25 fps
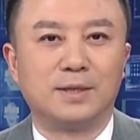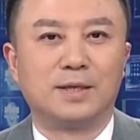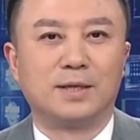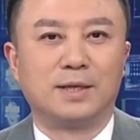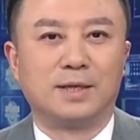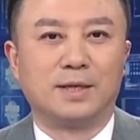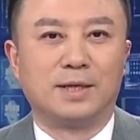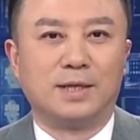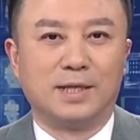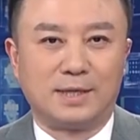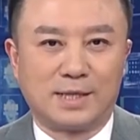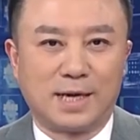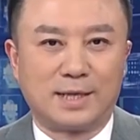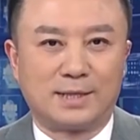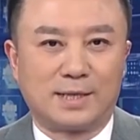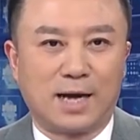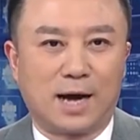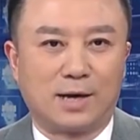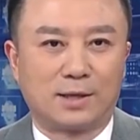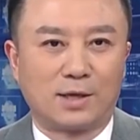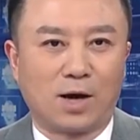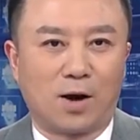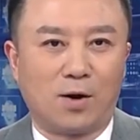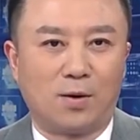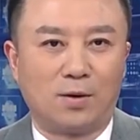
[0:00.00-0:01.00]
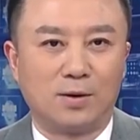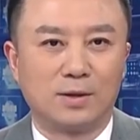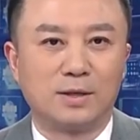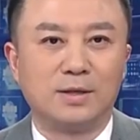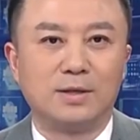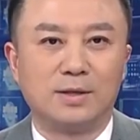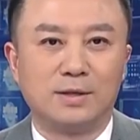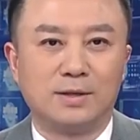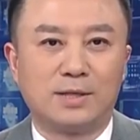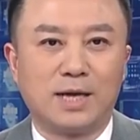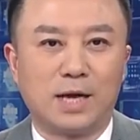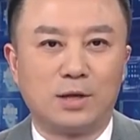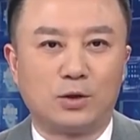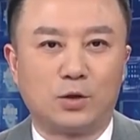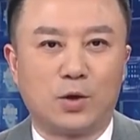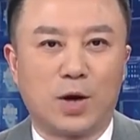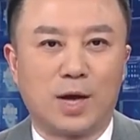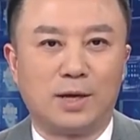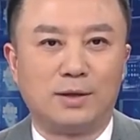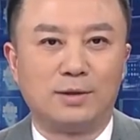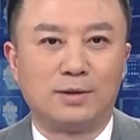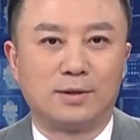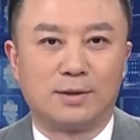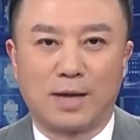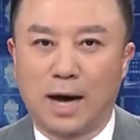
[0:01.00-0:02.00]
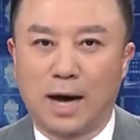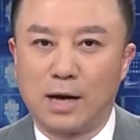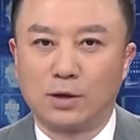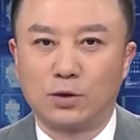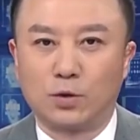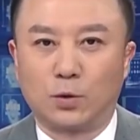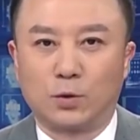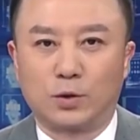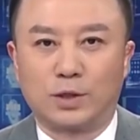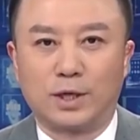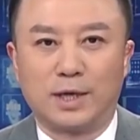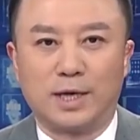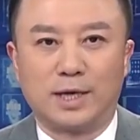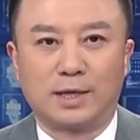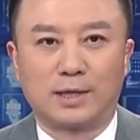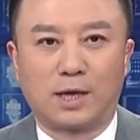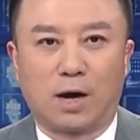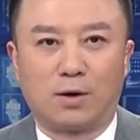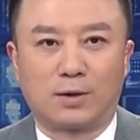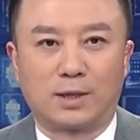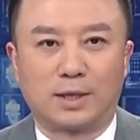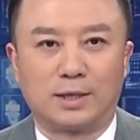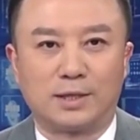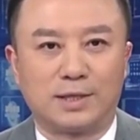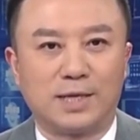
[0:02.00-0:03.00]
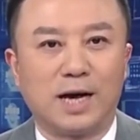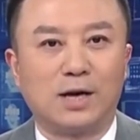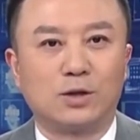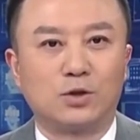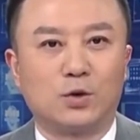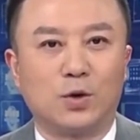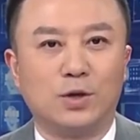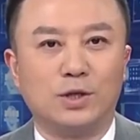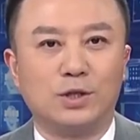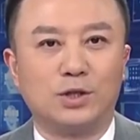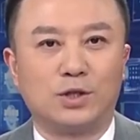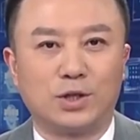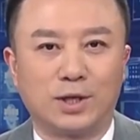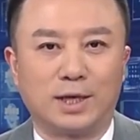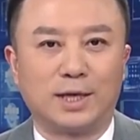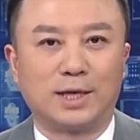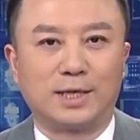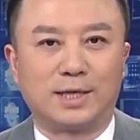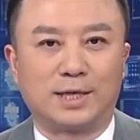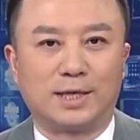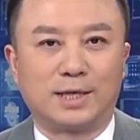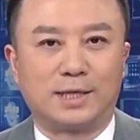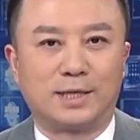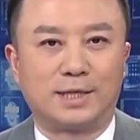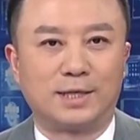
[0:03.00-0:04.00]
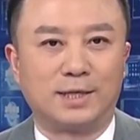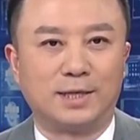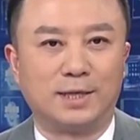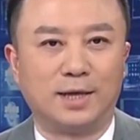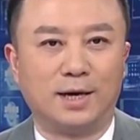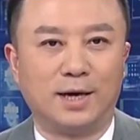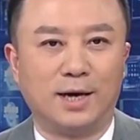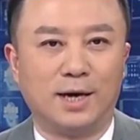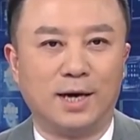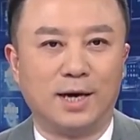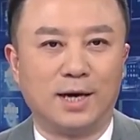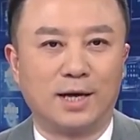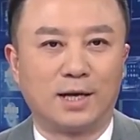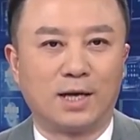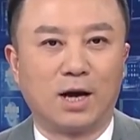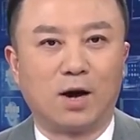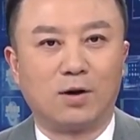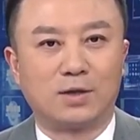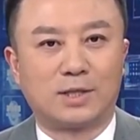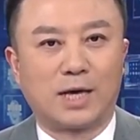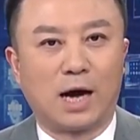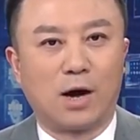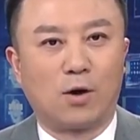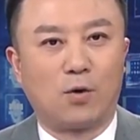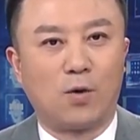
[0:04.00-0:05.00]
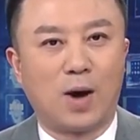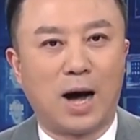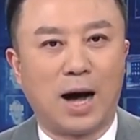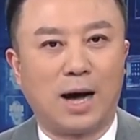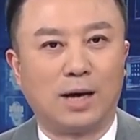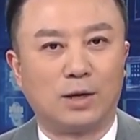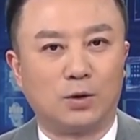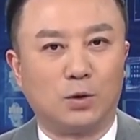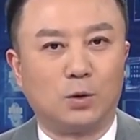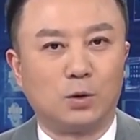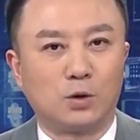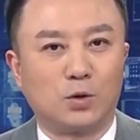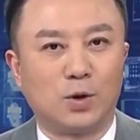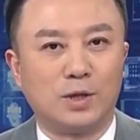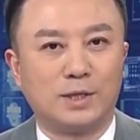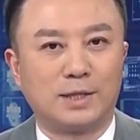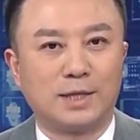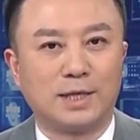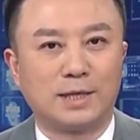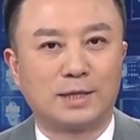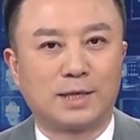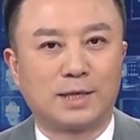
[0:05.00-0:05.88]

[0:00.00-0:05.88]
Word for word: 意见强调。健全党组织领导的乡村治理体系，要强化农村基层。